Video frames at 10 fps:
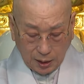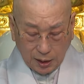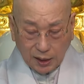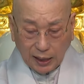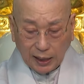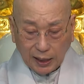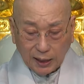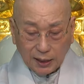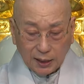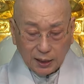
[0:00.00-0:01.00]

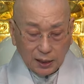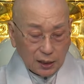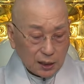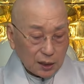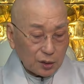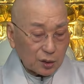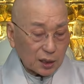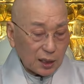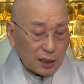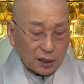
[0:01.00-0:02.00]
그러니까
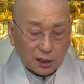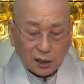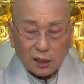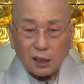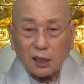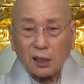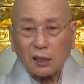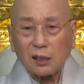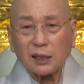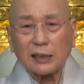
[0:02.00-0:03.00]
이렇게
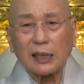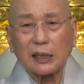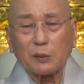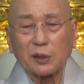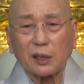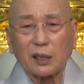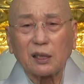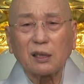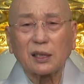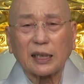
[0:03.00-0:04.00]
그러니까 생각해 보세요.
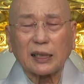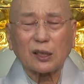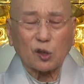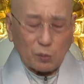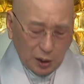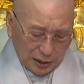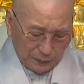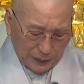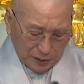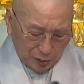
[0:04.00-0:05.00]
있는 자산 전부
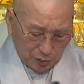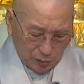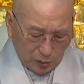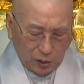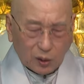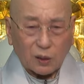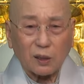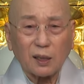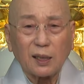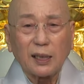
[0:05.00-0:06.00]
갖다 바쳐놓고
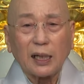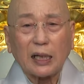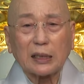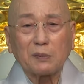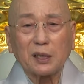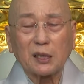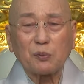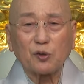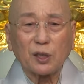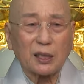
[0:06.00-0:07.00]
하다못해
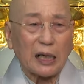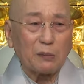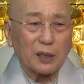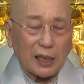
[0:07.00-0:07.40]
깊숙이 개입을